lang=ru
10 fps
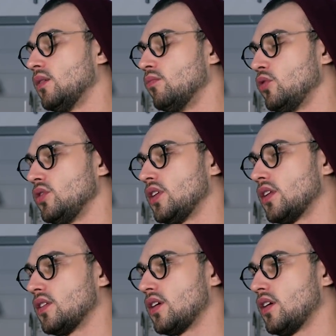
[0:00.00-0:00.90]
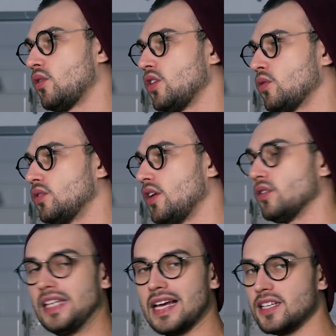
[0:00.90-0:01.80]
будет этот ролик
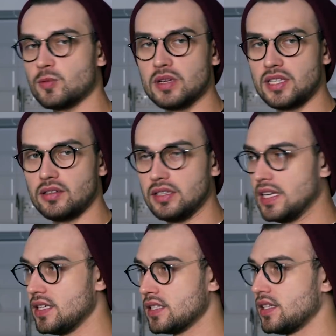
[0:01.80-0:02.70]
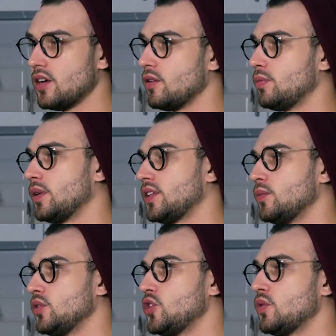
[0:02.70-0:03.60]
удален Я не смотрел, я не знаю,
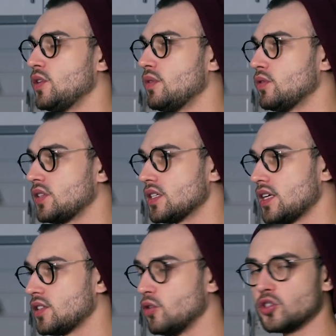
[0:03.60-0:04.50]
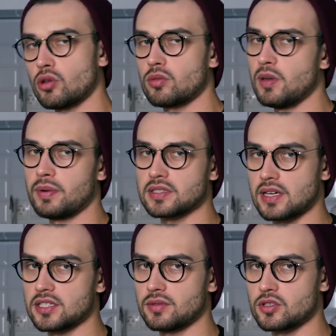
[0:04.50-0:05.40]
поэтому ничего не могу сказать, но что-то мне
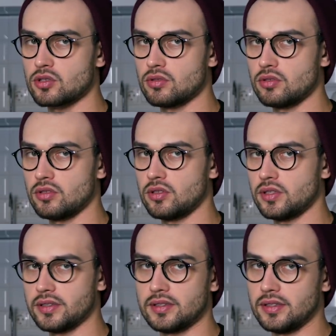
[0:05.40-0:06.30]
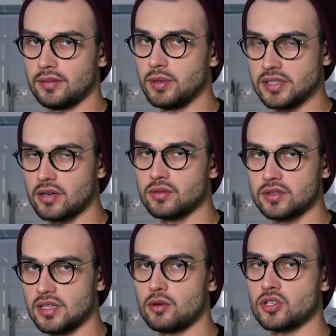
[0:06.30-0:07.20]
подсказывает, что это
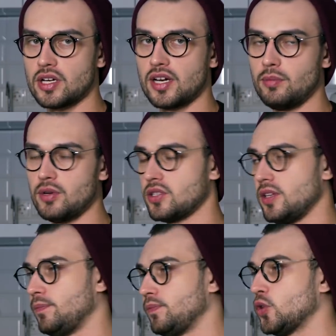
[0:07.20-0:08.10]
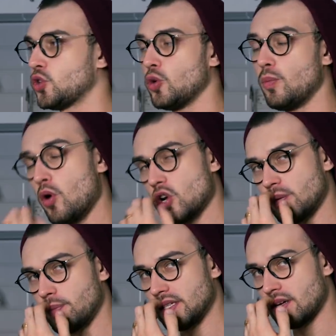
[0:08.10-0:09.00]
притянуто за уши, как обычно. Но что
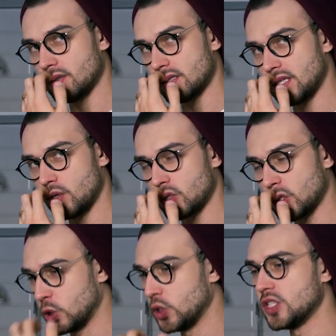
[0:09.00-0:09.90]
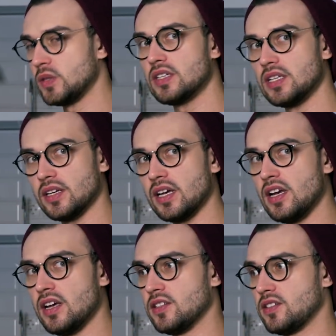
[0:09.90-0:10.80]
больше притянуто за уши, и что действительно
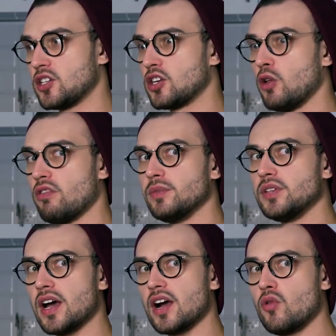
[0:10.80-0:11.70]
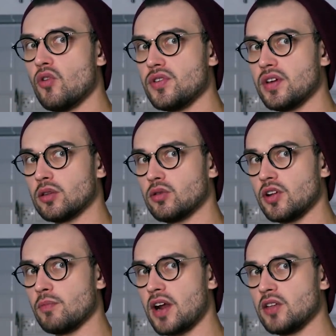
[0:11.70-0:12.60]
зажгло во мне огонь,
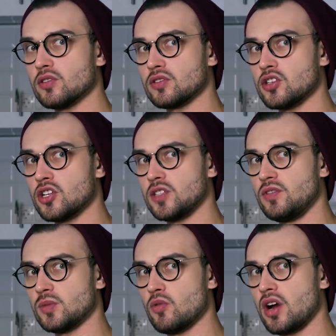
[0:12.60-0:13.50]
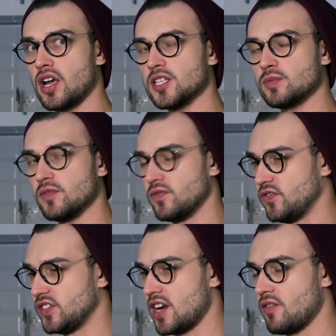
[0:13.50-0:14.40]
который пронесся через весь мой организм и
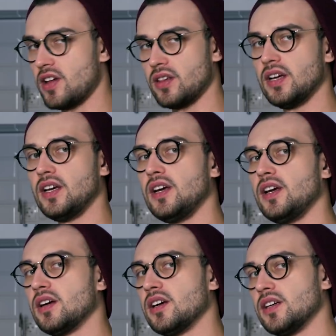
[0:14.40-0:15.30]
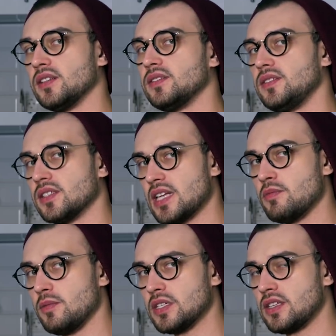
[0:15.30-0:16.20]
взорвал – а, те
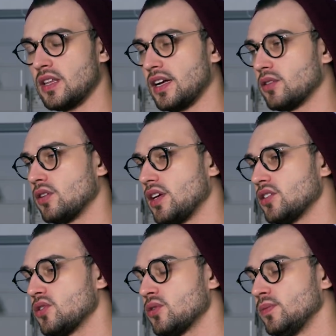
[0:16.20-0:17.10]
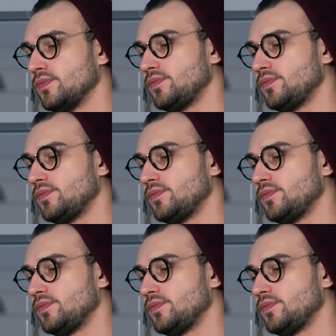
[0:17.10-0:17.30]
самые места, на которых я сижу,